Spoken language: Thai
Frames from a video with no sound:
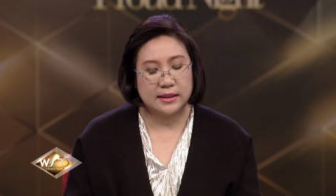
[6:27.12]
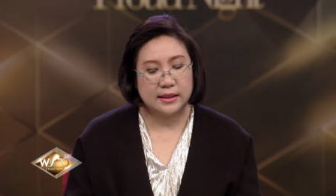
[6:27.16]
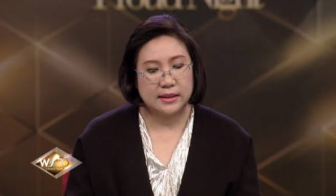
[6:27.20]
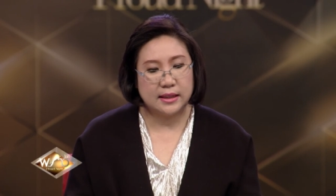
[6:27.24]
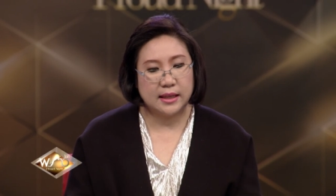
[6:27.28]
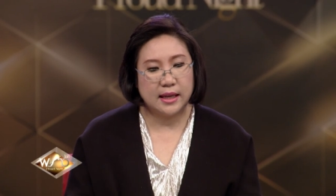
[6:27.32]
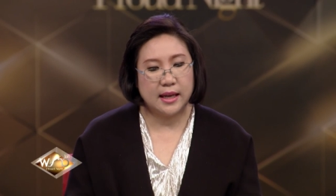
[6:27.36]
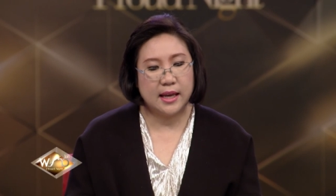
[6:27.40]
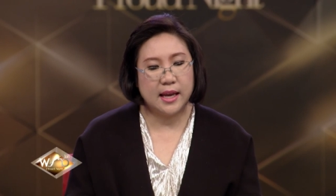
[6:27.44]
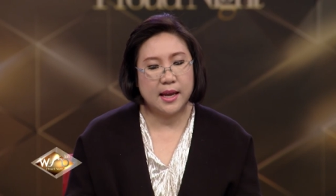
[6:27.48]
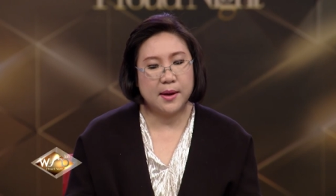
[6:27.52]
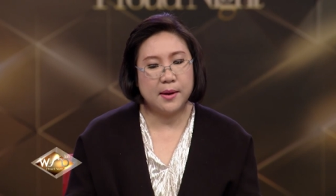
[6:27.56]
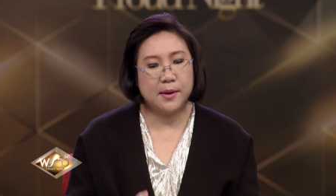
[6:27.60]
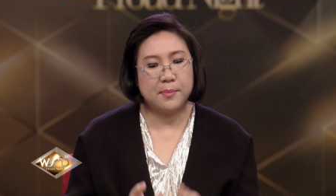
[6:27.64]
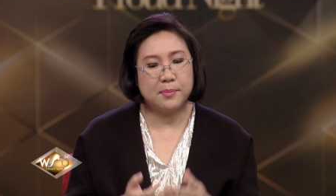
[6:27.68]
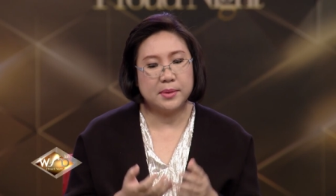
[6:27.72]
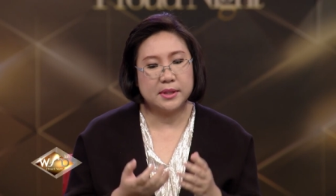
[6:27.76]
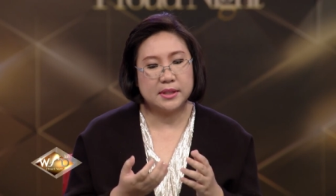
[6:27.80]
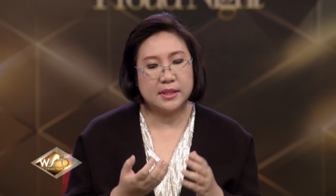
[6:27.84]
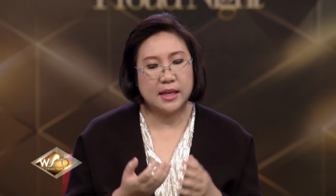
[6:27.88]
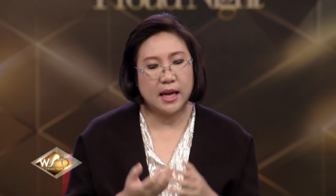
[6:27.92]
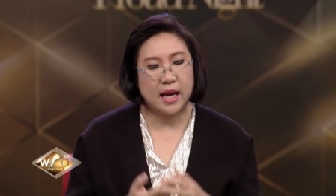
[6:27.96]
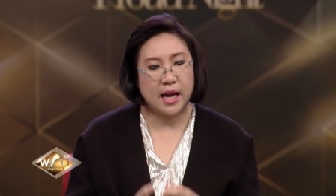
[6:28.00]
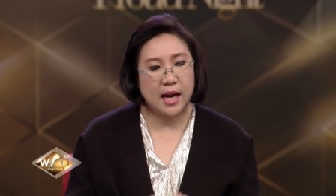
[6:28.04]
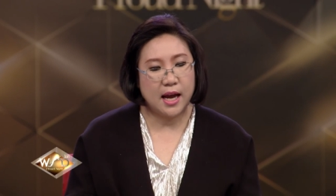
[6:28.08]
เทพ
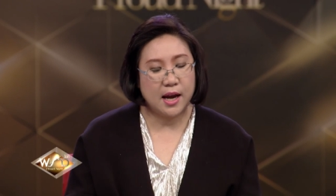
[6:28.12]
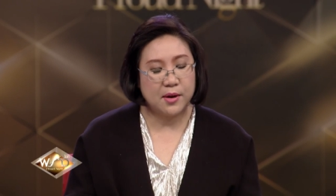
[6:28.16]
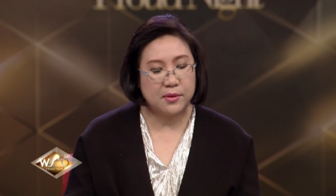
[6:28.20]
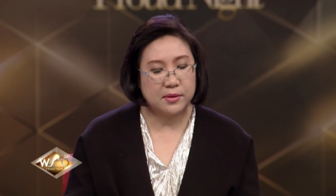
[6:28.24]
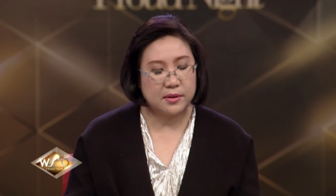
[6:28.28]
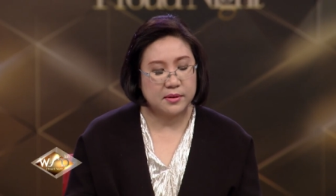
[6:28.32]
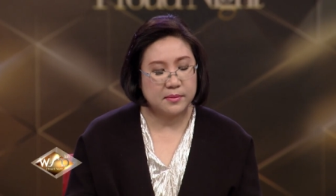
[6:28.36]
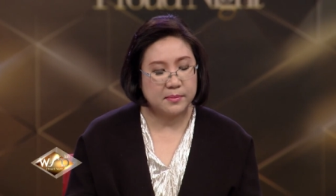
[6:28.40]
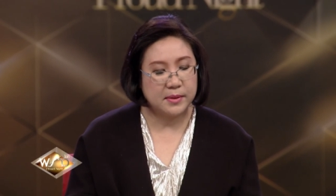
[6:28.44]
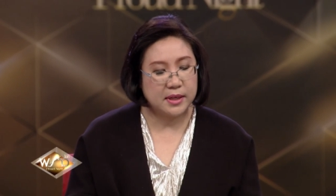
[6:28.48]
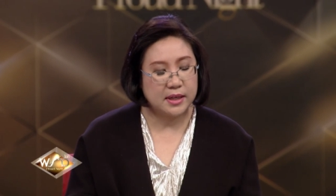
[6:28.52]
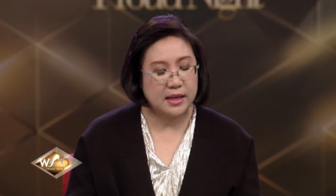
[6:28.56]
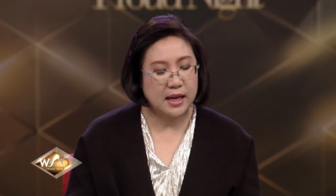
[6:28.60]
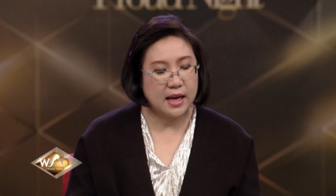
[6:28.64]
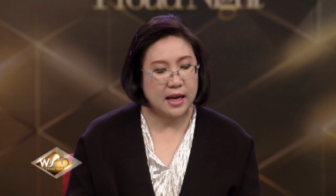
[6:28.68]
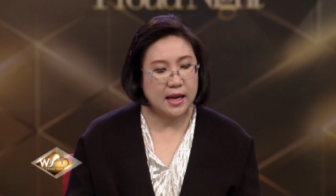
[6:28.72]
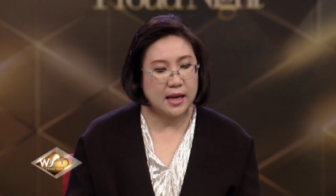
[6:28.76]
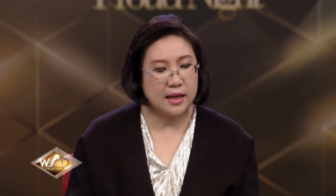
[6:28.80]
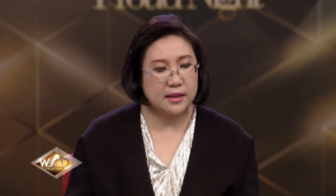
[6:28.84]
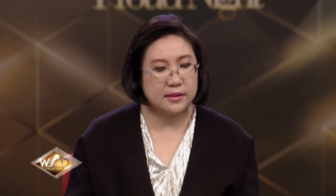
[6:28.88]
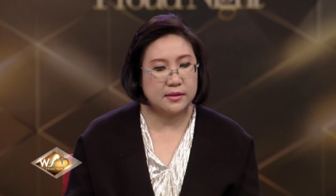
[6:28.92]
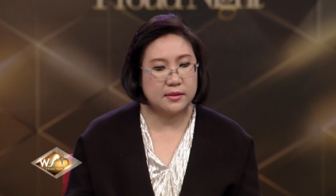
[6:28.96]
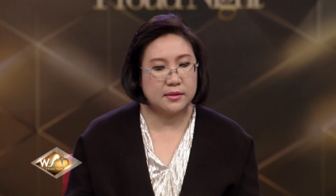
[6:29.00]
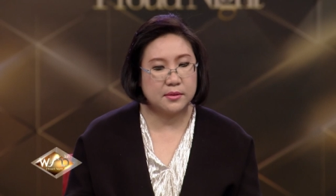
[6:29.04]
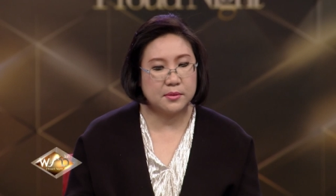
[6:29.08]
เจ้าบรรดา
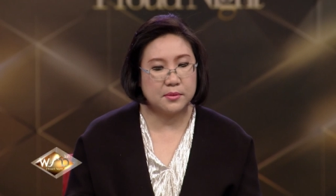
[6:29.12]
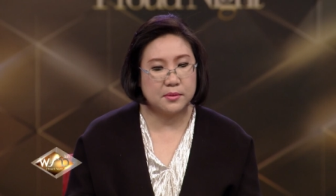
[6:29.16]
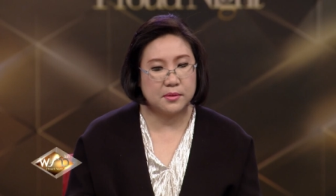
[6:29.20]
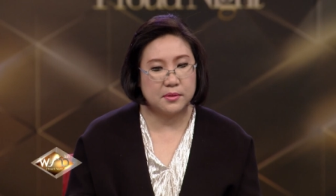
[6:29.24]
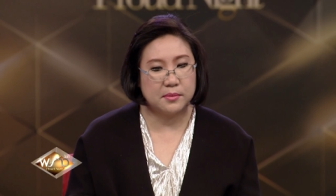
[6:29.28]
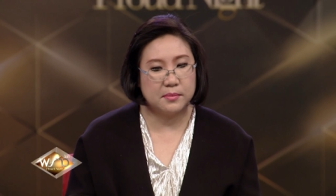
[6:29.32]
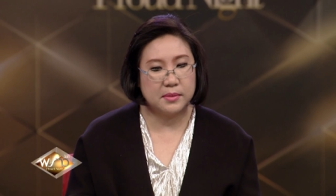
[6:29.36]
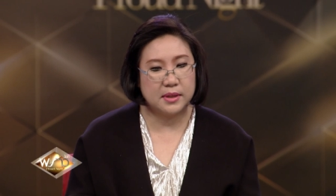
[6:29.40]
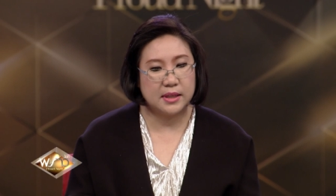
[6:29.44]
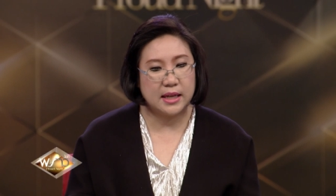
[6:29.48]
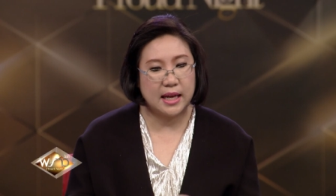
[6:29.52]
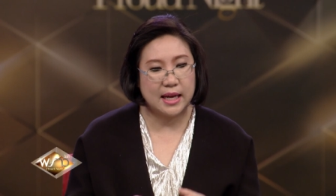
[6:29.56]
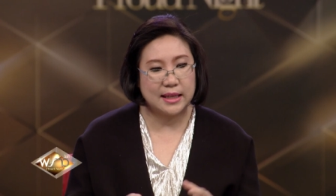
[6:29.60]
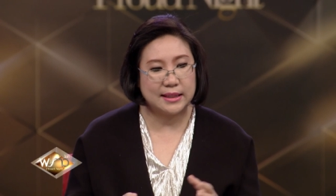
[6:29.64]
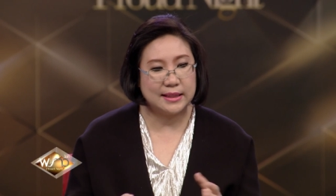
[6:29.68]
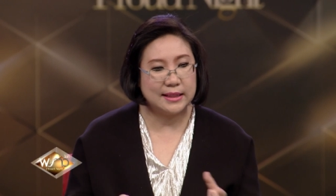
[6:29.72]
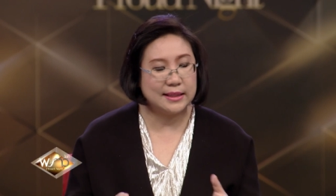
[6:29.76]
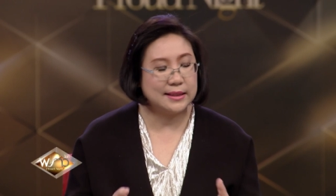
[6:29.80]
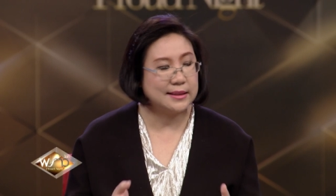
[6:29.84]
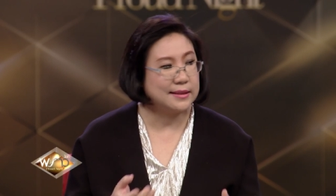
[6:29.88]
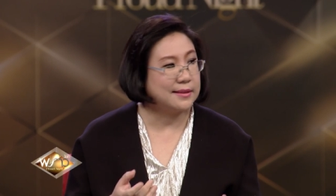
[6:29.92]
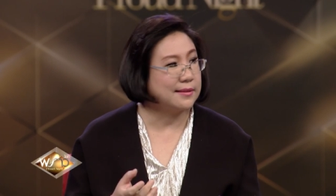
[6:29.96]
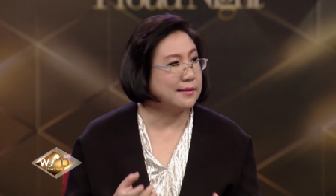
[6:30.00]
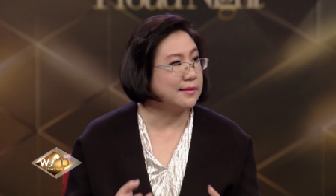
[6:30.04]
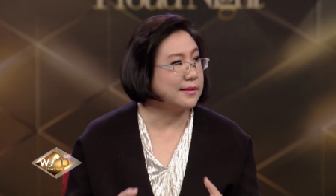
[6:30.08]
อสูรบรรดากิ
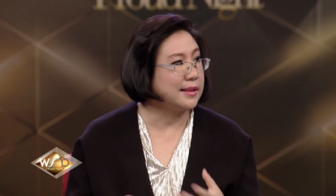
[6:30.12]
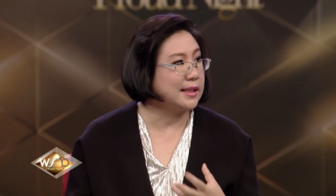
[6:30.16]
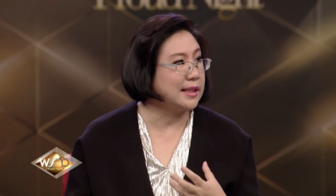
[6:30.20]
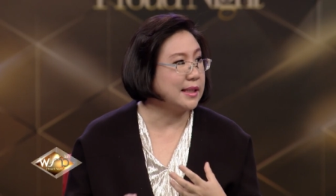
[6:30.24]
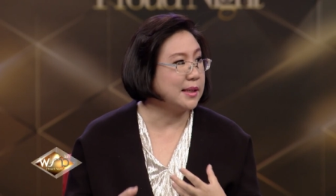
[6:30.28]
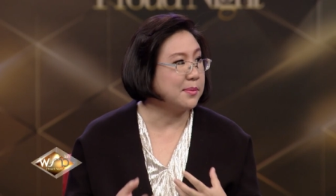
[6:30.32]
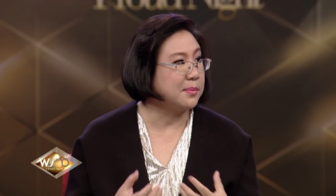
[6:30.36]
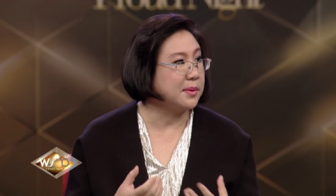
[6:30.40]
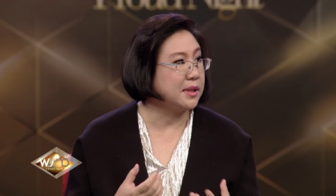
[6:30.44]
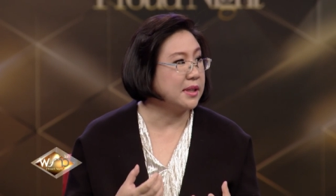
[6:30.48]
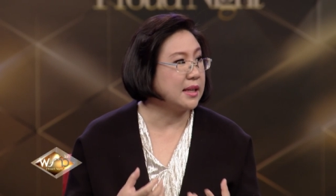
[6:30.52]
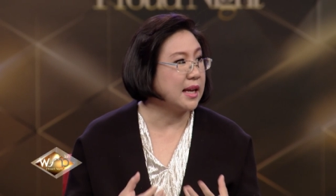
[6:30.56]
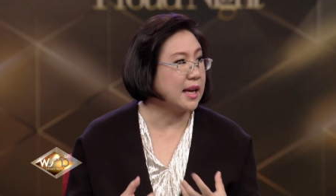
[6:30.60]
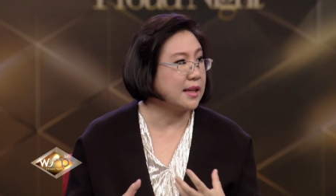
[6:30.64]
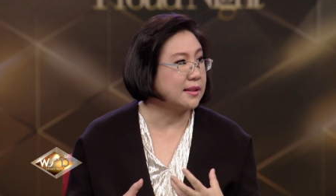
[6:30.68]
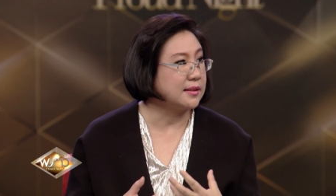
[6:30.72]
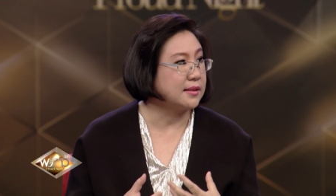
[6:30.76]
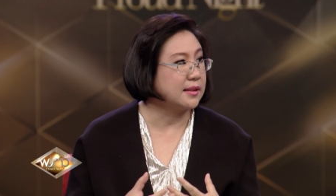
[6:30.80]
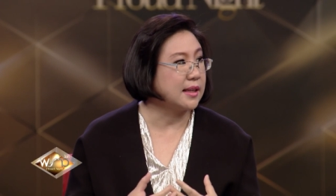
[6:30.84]
นรีบรรดา